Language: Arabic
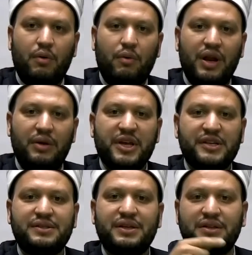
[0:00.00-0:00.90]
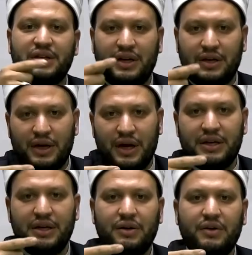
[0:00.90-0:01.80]
ولم يستطع أن
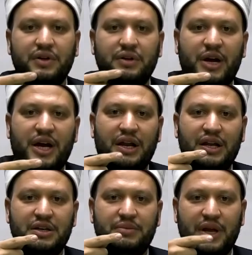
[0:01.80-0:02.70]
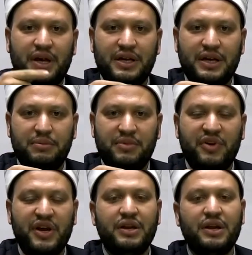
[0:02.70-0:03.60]
يقضي ما عليه من أيام
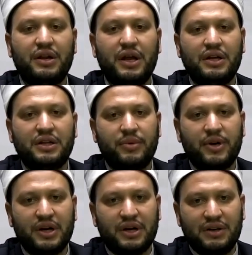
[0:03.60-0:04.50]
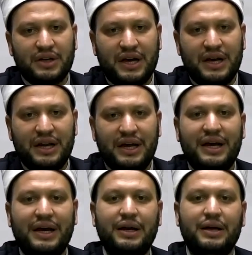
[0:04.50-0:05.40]
فإن الله تبارك
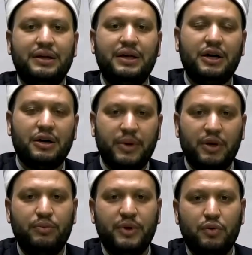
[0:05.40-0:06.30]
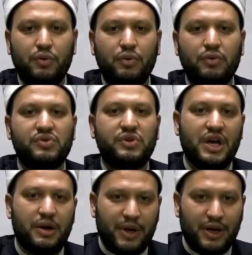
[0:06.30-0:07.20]
وتعالى يقبل منه
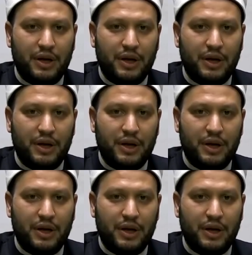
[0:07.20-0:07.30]
صيامه